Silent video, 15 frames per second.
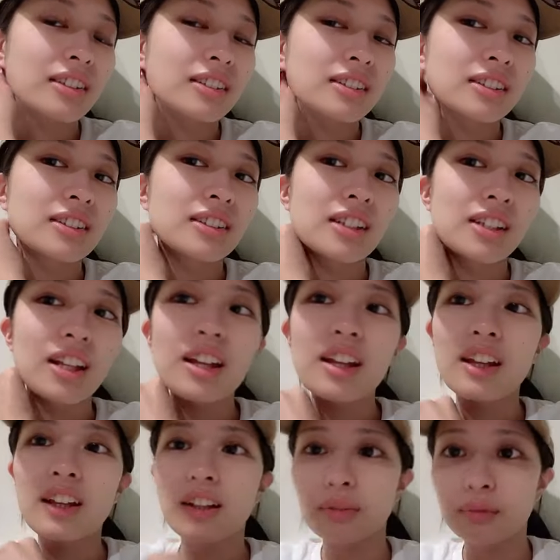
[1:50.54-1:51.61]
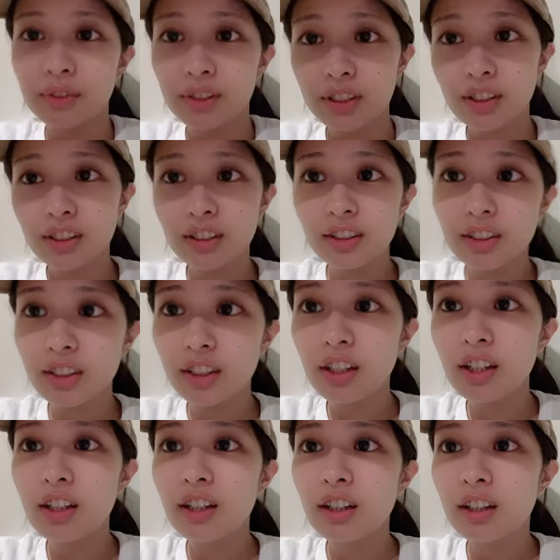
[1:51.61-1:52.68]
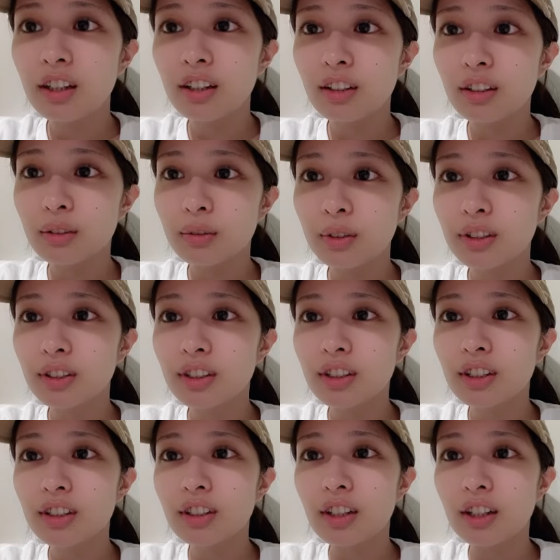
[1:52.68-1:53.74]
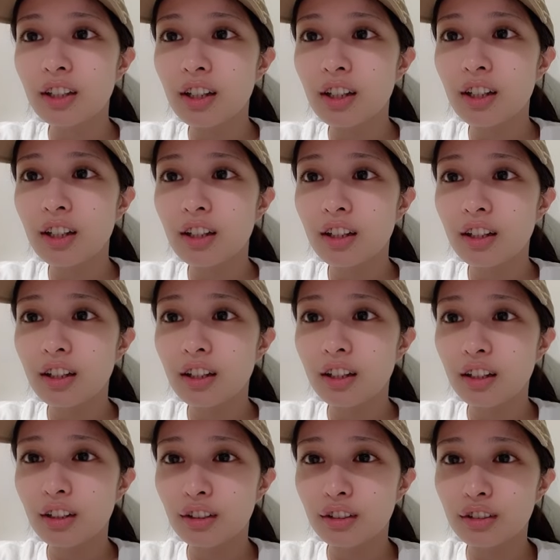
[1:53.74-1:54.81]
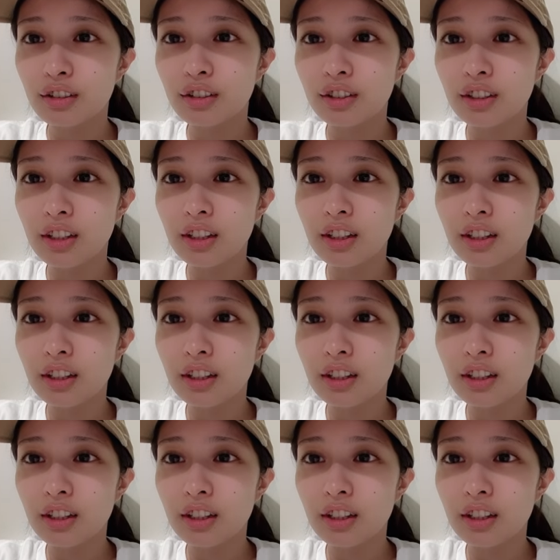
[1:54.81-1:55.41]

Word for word: つってねめちゃくちゃね飲みまくってるからね本当に